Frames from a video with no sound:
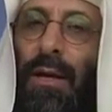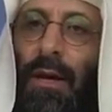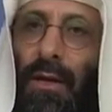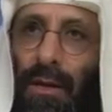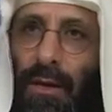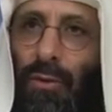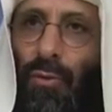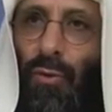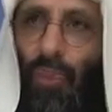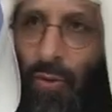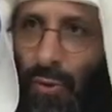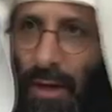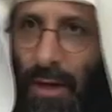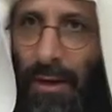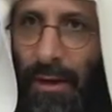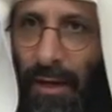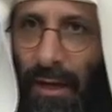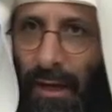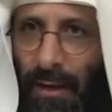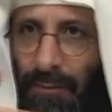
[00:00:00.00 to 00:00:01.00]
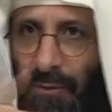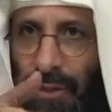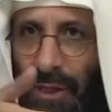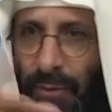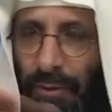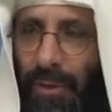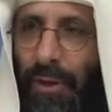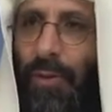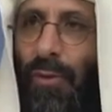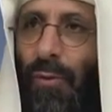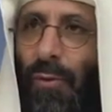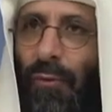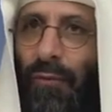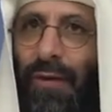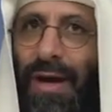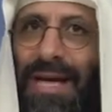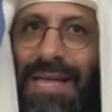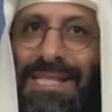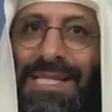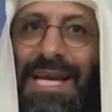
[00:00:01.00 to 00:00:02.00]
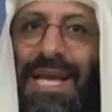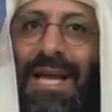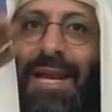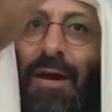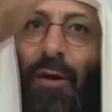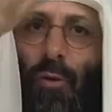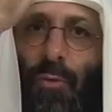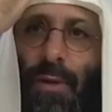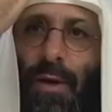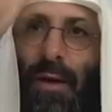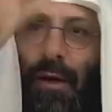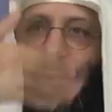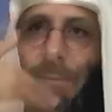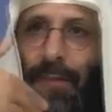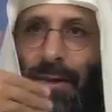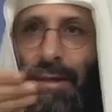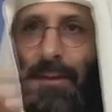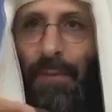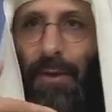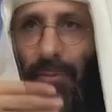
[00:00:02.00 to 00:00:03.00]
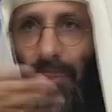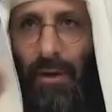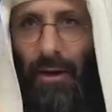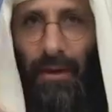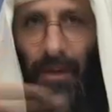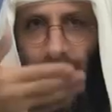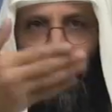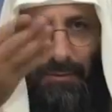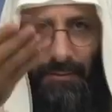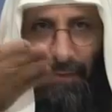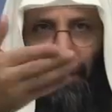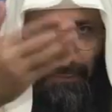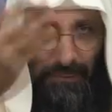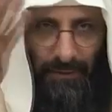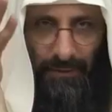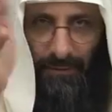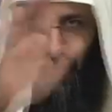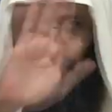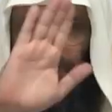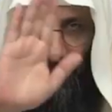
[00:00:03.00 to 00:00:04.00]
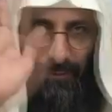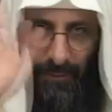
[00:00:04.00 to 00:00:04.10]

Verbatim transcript: غيره يقرأ حمزة أو غيره فأزالهما طبعا لما أقول لك عاصم حمزة